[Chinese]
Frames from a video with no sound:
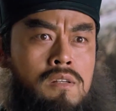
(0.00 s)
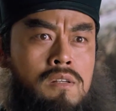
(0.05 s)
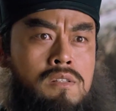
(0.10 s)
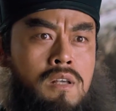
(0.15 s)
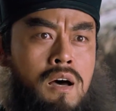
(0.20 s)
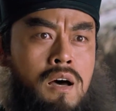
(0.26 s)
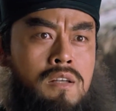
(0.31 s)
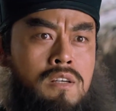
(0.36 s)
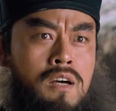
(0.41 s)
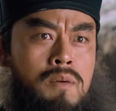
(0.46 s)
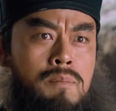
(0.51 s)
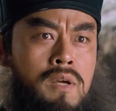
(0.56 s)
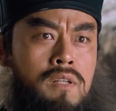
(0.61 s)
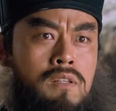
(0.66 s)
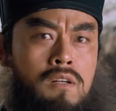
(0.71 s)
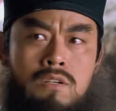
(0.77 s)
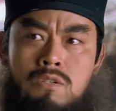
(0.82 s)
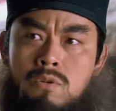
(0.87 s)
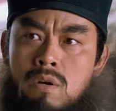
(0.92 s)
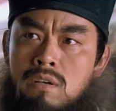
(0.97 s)
洒家便
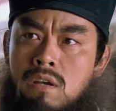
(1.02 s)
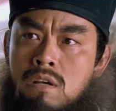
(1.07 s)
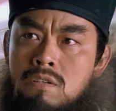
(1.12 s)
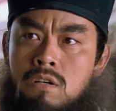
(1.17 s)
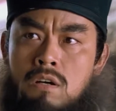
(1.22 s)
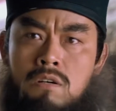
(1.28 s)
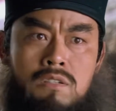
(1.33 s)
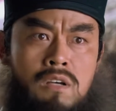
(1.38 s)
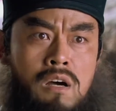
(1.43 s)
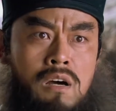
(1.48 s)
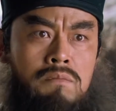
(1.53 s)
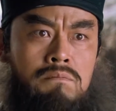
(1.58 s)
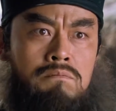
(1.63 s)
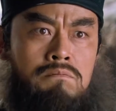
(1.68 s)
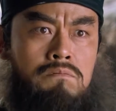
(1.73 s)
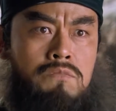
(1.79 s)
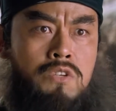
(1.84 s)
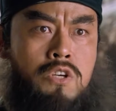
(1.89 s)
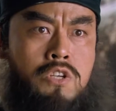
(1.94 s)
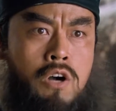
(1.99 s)
到状元桥下
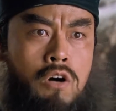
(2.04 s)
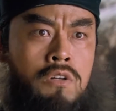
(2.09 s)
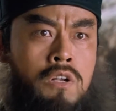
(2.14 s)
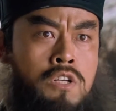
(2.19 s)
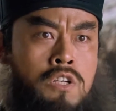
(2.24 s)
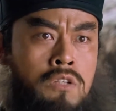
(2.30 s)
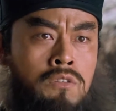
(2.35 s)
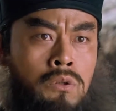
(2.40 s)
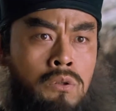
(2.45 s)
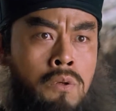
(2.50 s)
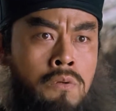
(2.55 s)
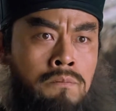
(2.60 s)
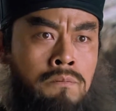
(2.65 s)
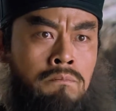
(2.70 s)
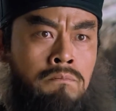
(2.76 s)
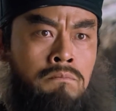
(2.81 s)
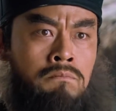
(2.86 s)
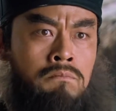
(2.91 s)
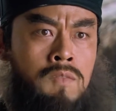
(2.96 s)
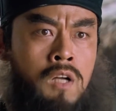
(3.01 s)
去找正途，
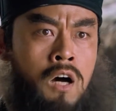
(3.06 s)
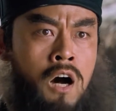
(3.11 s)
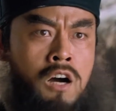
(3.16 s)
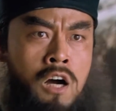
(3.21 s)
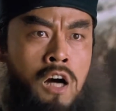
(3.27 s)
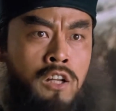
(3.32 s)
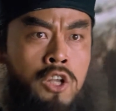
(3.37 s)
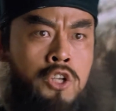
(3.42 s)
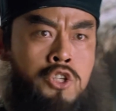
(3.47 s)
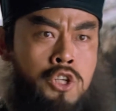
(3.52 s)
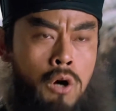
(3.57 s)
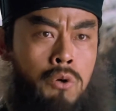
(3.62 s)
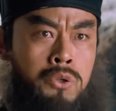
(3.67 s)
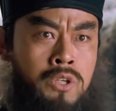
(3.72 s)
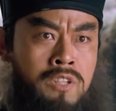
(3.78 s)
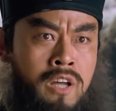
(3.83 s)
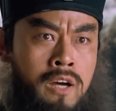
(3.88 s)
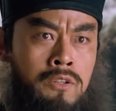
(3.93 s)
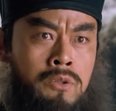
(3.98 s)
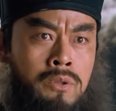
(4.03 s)
把他狠狠地
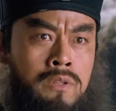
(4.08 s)
教